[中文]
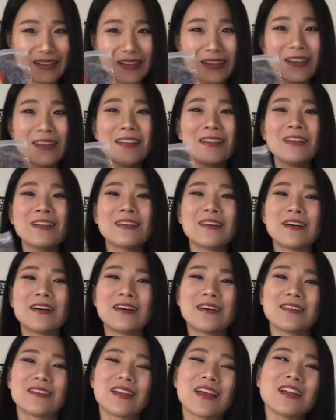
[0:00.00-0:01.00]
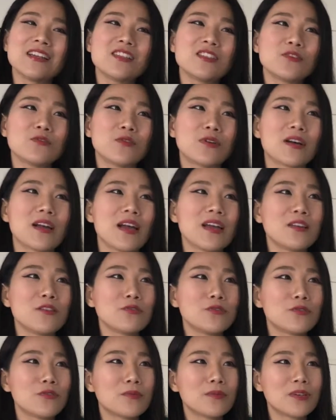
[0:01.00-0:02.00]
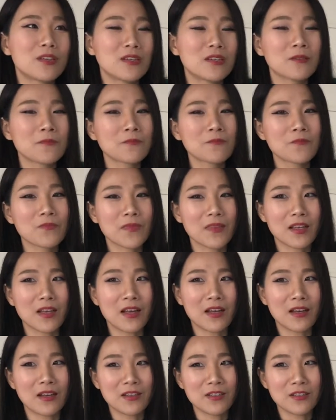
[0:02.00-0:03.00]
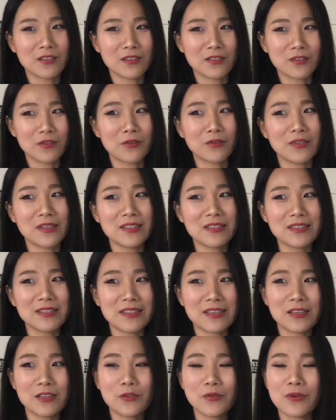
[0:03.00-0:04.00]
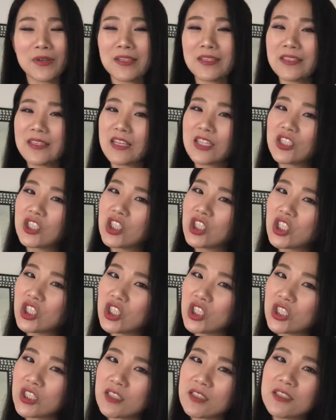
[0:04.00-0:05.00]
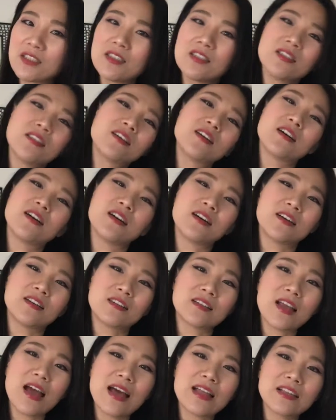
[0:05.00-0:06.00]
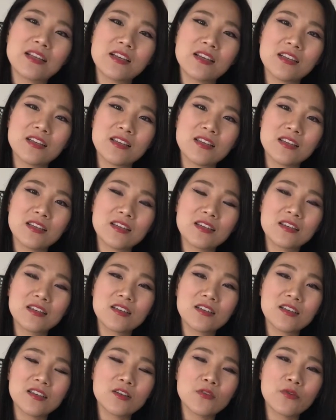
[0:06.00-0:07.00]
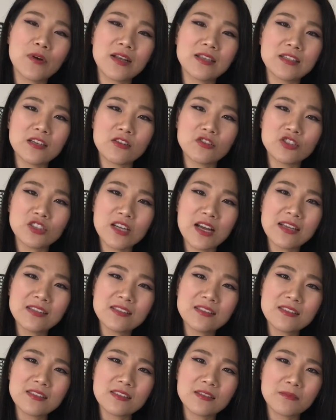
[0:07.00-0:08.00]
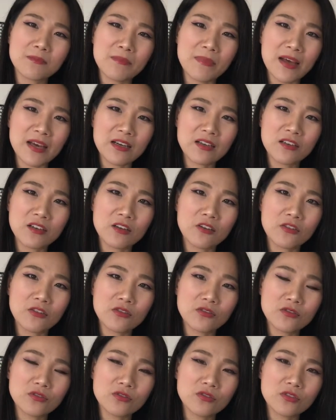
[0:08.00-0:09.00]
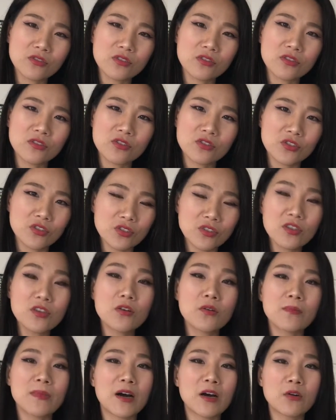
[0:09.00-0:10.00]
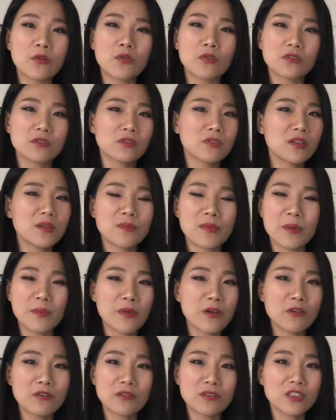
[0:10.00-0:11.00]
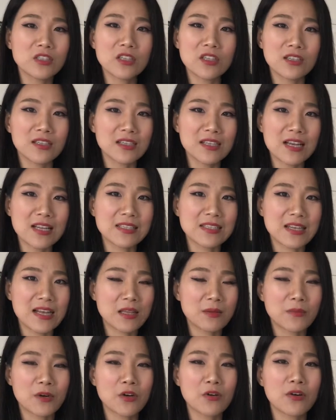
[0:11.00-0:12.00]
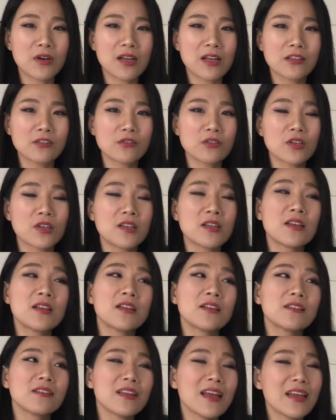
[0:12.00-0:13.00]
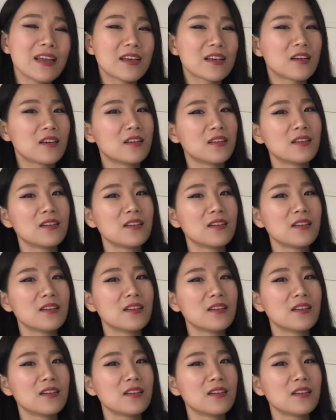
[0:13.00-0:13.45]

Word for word: 了，啊、呃，但是我看 YouTuber 啊、呃、有一些推荐是啊、呃、它的一个一款叫 Just Mango， 就是只有芒果，就是里面没有任何添加的芒果干，所以那一个